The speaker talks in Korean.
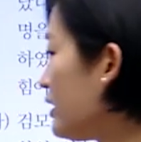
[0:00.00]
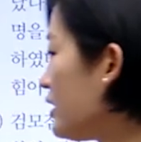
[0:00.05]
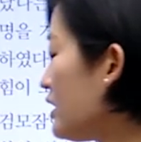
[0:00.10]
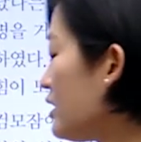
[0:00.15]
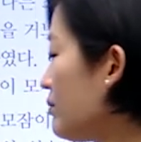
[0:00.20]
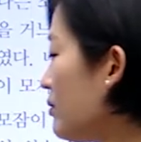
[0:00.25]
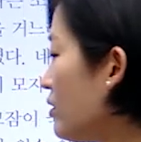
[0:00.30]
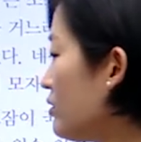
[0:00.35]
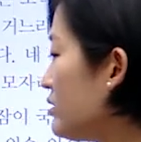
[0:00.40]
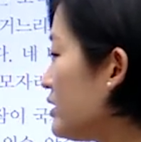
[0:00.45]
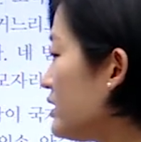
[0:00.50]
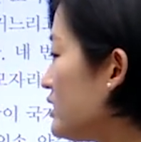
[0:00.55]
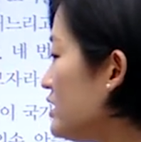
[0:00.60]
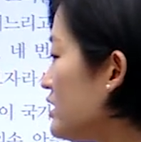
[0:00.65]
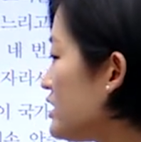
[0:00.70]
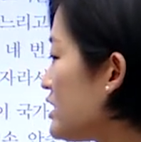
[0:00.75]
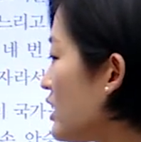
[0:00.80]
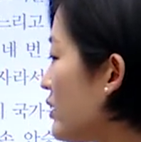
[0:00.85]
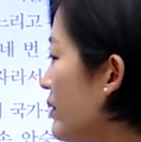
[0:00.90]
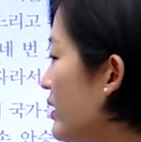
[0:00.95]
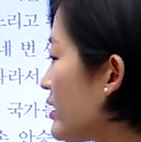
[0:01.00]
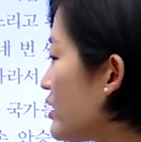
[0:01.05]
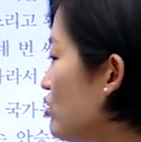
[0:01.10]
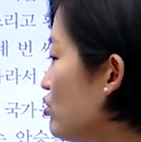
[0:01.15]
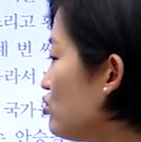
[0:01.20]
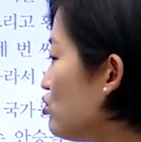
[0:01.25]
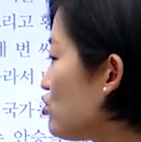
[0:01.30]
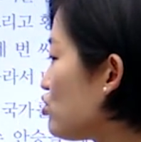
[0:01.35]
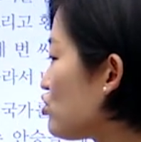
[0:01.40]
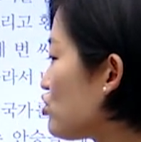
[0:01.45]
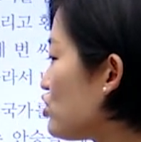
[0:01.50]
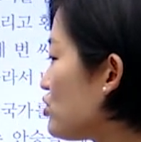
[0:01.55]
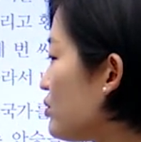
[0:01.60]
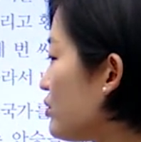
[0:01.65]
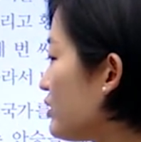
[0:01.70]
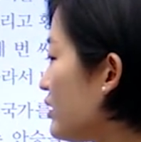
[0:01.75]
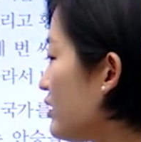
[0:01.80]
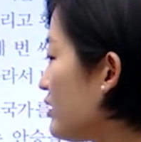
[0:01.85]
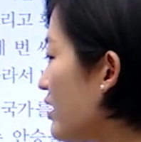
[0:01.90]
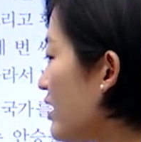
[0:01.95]
2번 의자왕이 윤충을
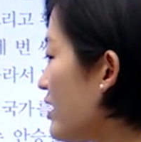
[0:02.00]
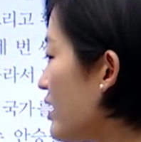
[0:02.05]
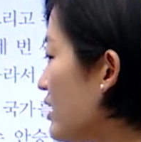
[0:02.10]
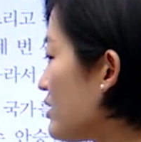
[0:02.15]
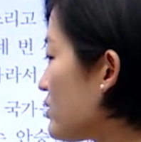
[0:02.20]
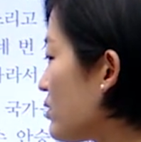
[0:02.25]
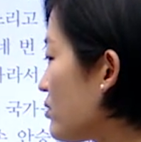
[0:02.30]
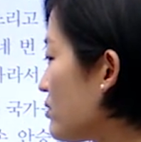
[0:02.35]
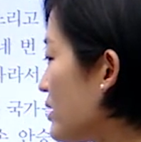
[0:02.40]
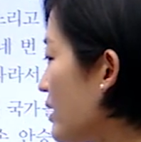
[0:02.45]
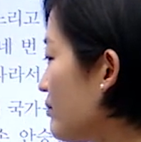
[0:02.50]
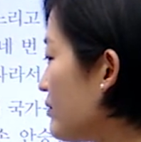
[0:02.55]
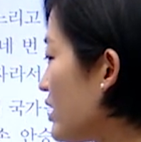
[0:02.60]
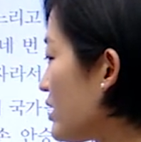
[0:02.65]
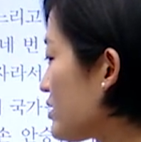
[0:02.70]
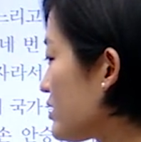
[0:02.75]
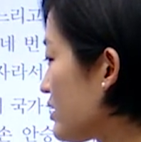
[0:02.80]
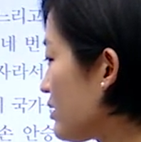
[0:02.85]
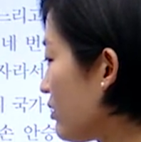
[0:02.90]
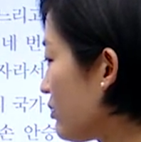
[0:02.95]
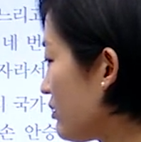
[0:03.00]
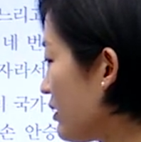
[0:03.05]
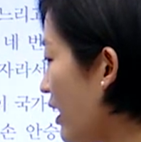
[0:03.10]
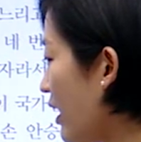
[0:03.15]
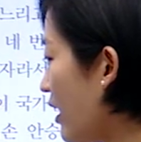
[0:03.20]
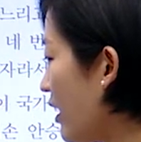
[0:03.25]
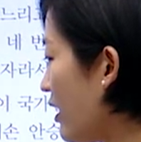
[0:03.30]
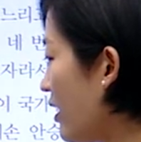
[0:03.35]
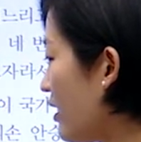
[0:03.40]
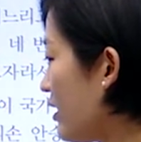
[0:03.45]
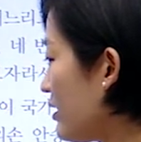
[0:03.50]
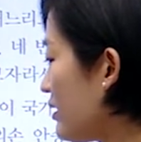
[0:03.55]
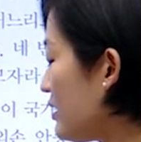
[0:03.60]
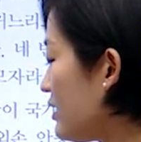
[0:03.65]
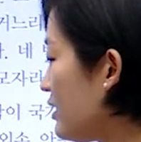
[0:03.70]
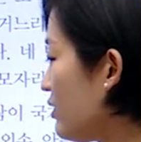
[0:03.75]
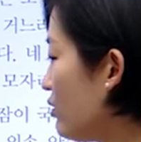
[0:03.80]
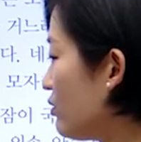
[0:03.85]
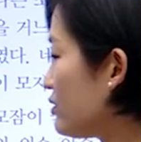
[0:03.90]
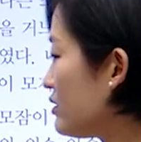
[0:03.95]
보내 대야성을 함락시켰다.
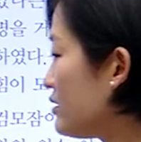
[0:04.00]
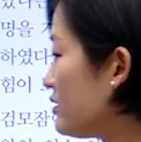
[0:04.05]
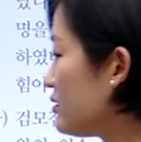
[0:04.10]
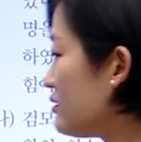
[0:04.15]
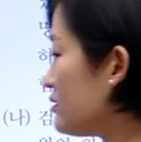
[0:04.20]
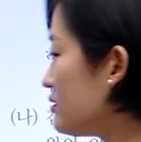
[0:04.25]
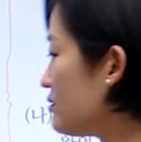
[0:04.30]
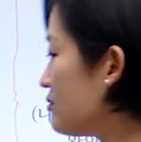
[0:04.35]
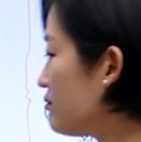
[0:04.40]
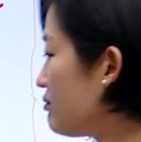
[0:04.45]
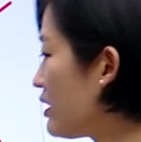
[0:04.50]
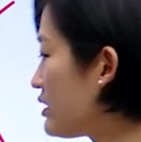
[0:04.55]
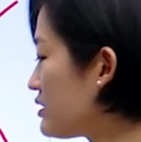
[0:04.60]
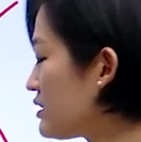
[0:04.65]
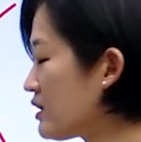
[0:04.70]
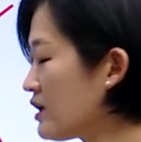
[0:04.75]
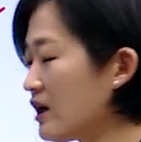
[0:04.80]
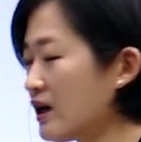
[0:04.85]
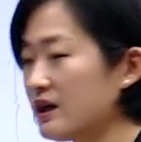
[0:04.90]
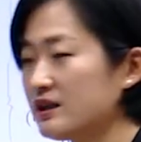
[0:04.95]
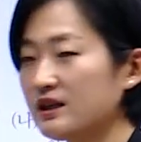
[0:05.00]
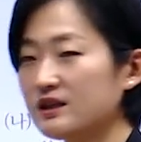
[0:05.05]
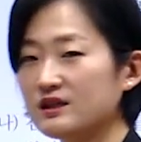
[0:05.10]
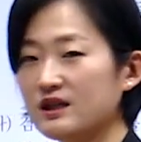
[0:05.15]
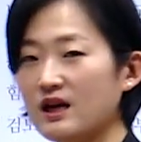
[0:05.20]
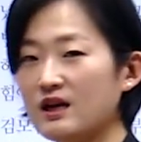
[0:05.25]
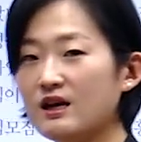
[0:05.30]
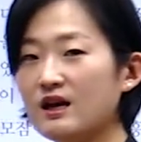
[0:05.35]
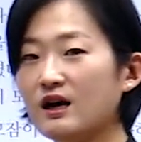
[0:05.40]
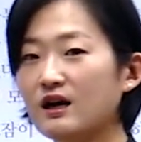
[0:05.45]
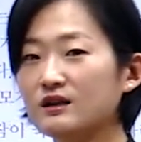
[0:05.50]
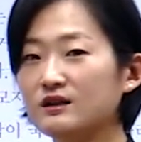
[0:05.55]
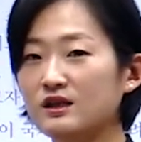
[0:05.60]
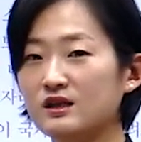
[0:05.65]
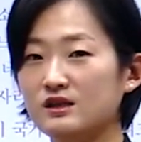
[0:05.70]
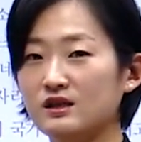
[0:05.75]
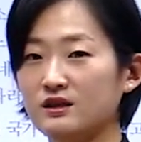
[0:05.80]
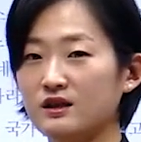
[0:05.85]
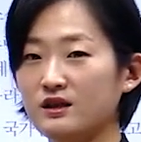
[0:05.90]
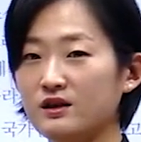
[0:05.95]
이거는 백제가 가장 잘 나갈
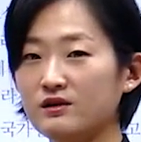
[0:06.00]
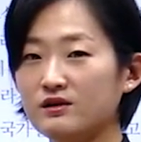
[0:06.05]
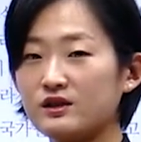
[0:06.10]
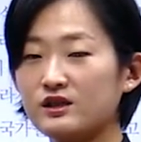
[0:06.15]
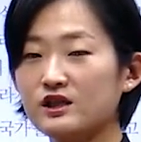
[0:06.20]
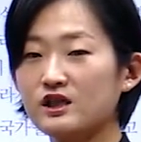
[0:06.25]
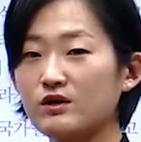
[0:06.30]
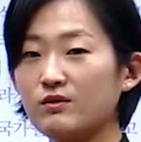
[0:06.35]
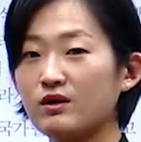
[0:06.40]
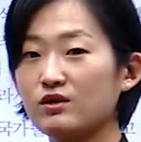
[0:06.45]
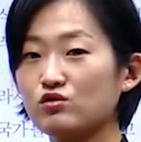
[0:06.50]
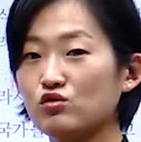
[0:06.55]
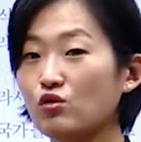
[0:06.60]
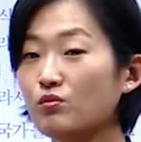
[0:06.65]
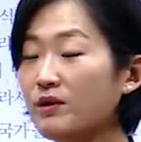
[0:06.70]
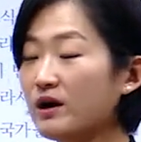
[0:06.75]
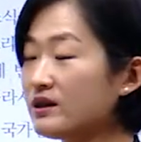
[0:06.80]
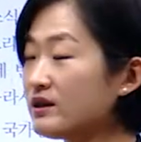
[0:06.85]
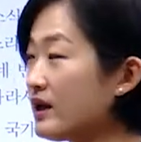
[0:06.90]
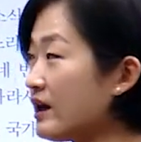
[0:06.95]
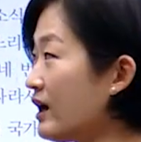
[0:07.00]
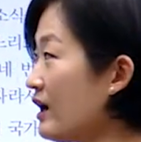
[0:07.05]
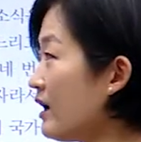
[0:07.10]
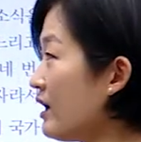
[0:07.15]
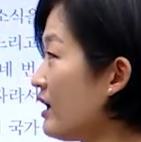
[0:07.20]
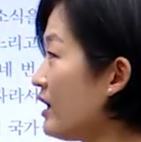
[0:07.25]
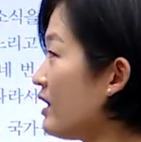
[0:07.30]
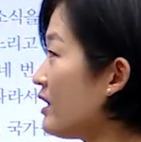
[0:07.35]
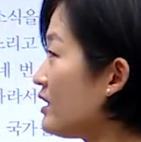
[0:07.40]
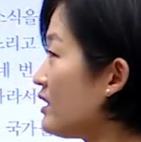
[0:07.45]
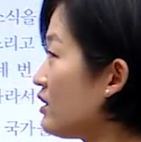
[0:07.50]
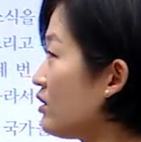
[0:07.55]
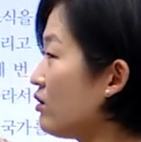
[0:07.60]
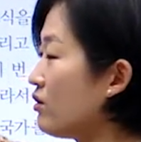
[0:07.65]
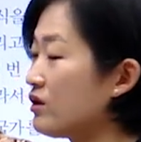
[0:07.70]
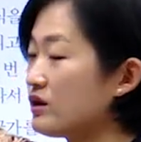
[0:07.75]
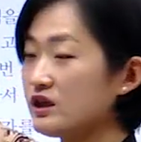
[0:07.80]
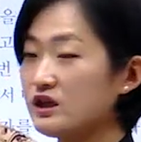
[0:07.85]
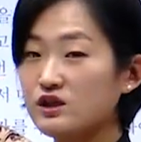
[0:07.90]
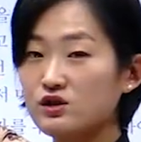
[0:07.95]
때잖아요. 의자왕 초반에
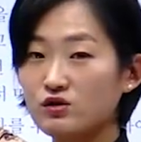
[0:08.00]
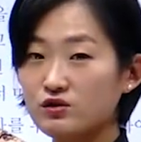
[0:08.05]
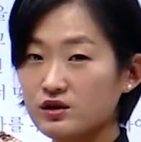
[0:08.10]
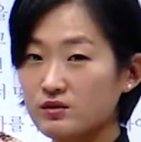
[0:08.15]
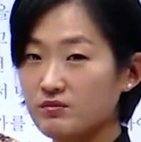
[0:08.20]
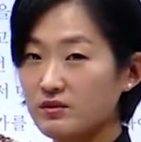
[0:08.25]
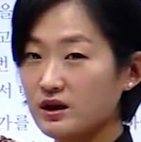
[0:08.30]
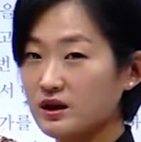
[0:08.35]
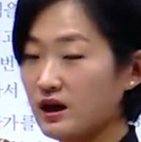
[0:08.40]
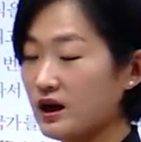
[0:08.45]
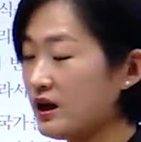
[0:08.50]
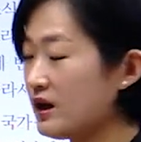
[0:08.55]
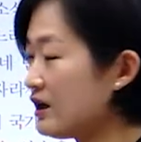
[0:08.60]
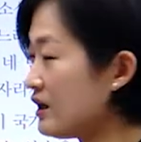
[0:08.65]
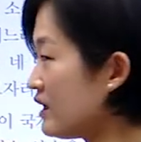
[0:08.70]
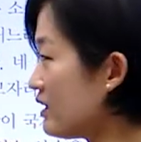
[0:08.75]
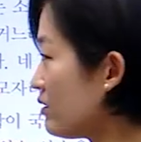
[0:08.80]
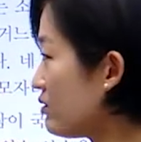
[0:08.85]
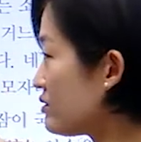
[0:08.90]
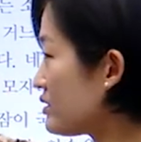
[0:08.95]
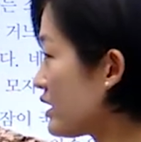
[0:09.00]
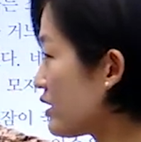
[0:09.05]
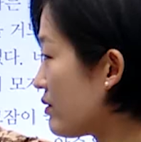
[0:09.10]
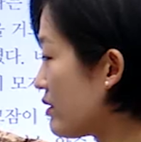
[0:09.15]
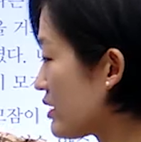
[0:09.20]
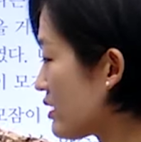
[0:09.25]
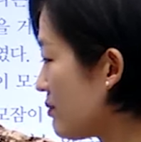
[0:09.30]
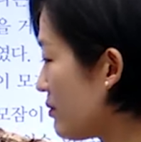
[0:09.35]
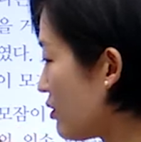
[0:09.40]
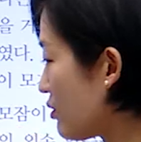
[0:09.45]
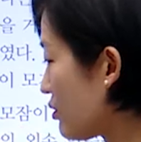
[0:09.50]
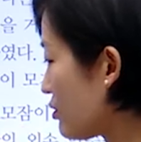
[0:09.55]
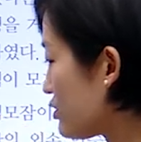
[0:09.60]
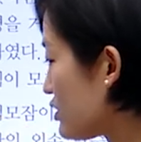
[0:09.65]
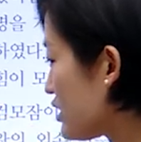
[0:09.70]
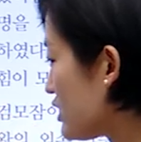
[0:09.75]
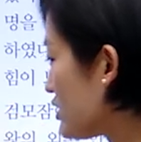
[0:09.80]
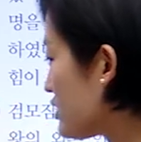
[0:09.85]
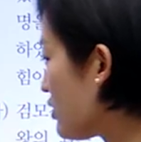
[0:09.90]
이거 이전입니다. 이런 상황이 벌어지기